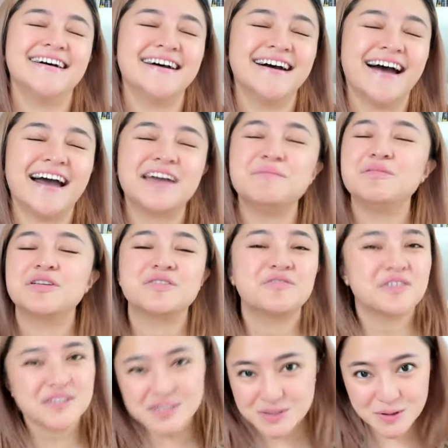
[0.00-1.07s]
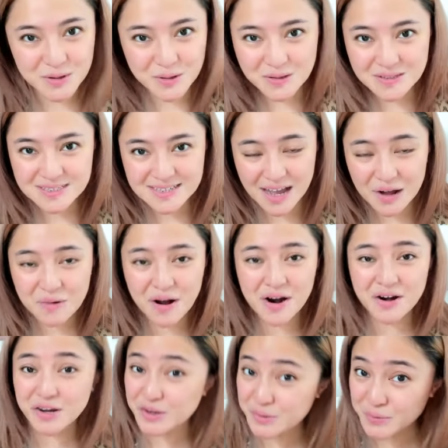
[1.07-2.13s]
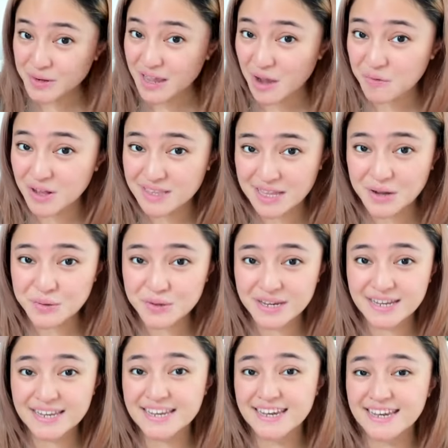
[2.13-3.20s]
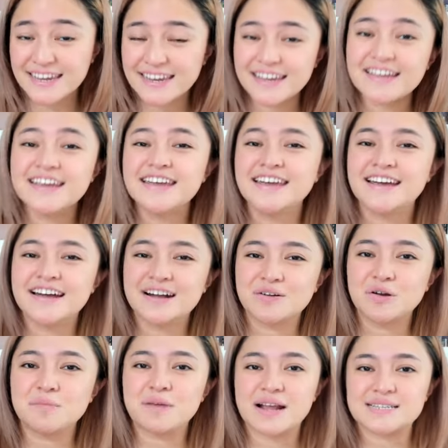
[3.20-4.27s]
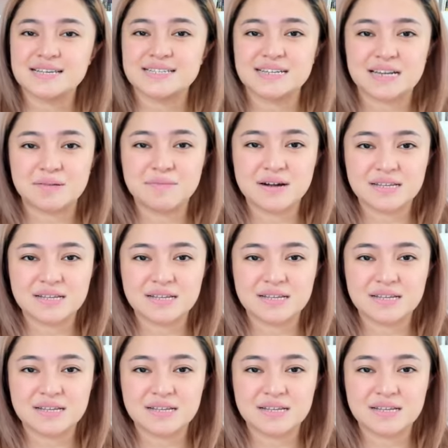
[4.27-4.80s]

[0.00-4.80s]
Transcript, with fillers: Hi Beautiful Souls, how are you di awal tahun ini? Gue merasa senang banget